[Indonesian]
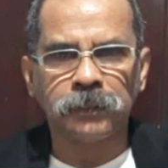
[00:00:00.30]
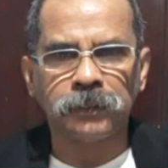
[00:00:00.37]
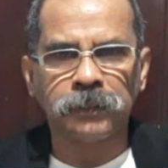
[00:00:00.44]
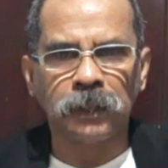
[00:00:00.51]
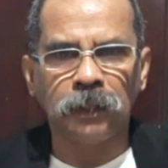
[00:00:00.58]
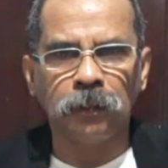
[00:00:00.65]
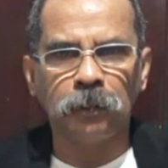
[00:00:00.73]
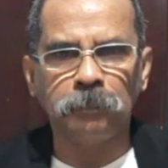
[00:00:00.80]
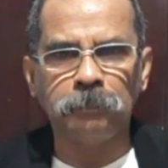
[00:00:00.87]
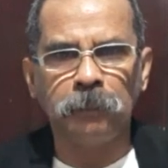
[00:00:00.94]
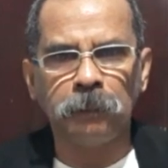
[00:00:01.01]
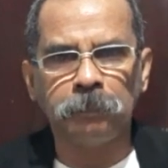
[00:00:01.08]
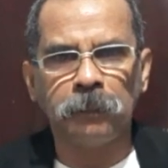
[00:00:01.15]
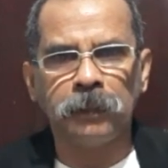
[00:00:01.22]

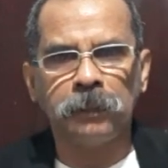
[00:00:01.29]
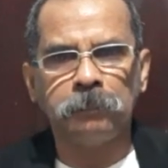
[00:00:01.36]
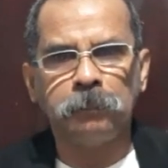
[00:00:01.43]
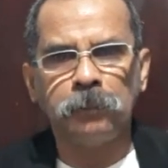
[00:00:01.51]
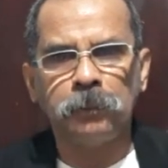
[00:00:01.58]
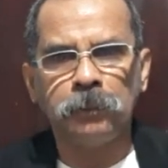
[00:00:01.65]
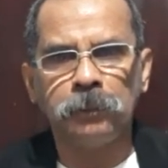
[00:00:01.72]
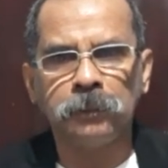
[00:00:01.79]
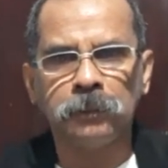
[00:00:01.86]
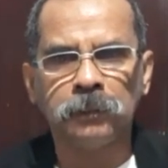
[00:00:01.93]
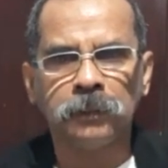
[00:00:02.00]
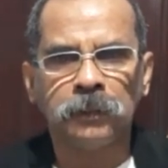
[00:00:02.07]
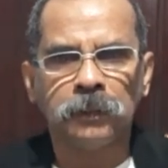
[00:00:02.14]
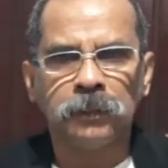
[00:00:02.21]
Shalom Bapak Ibu,
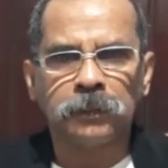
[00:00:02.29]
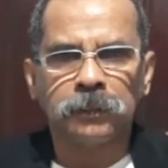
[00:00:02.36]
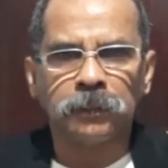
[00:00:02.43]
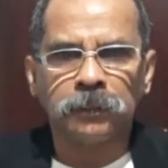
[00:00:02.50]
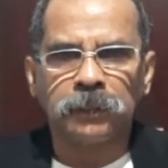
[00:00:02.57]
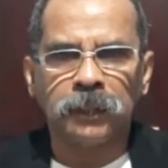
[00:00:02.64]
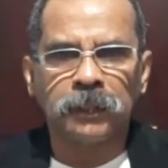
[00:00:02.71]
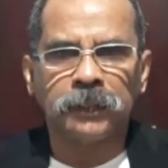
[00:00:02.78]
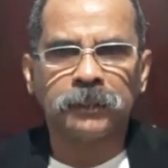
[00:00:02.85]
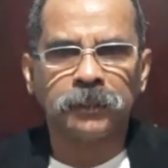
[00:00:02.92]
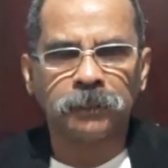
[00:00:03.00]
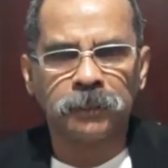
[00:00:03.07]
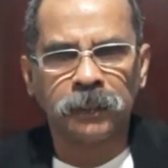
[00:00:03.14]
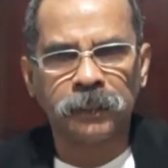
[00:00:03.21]

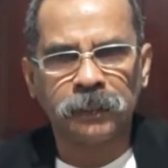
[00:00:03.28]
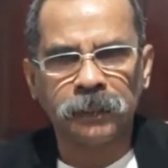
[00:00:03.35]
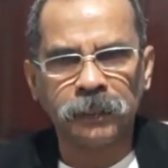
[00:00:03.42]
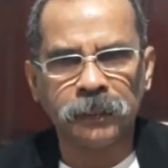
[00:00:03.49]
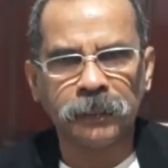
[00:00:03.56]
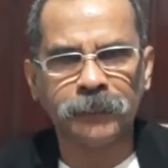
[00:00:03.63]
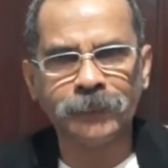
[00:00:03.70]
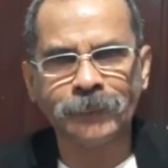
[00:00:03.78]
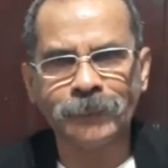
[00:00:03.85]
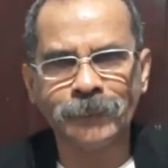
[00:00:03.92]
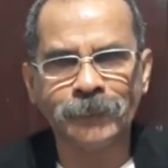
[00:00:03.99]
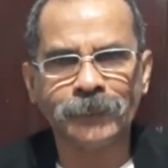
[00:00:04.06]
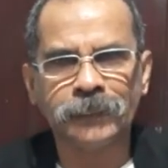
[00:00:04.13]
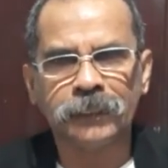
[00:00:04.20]
saudara-saudari yang
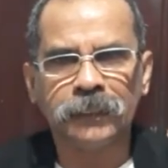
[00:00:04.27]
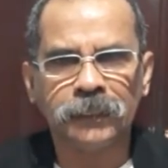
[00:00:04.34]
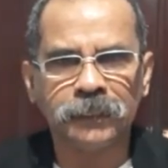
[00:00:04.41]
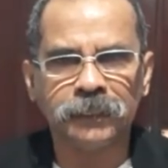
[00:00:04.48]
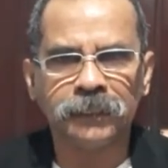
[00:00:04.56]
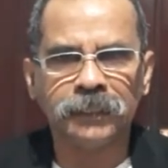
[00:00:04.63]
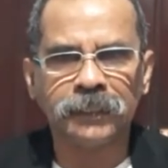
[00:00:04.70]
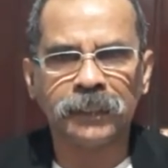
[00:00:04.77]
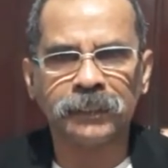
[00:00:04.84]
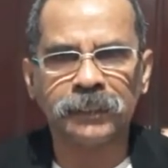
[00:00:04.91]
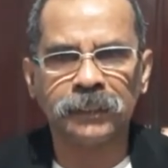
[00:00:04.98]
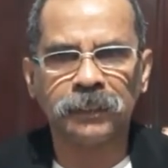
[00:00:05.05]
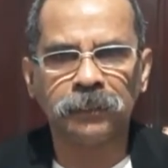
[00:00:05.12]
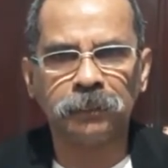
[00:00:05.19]

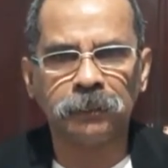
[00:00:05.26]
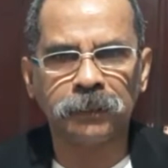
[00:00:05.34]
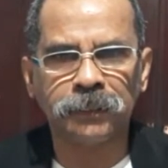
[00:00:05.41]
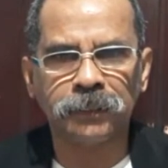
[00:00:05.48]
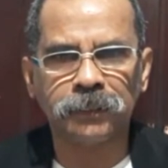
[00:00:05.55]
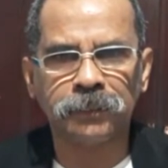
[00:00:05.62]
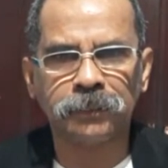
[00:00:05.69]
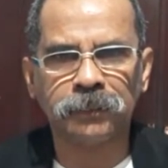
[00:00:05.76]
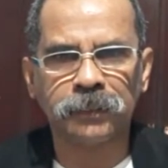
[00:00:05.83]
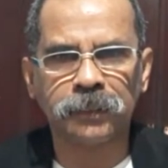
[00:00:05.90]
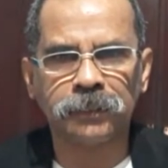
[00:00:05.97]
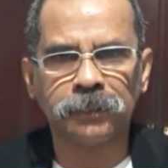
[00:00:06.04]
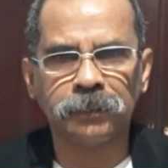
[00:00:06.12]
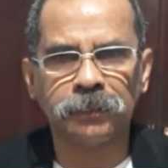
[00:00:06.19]
dikasih Tuhan
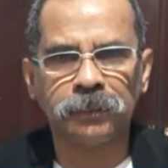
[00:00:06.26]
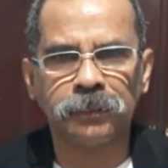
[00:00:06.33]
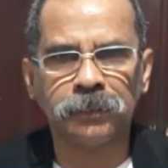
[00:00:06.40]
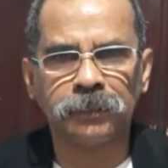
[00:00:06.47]
Yesus Kristus.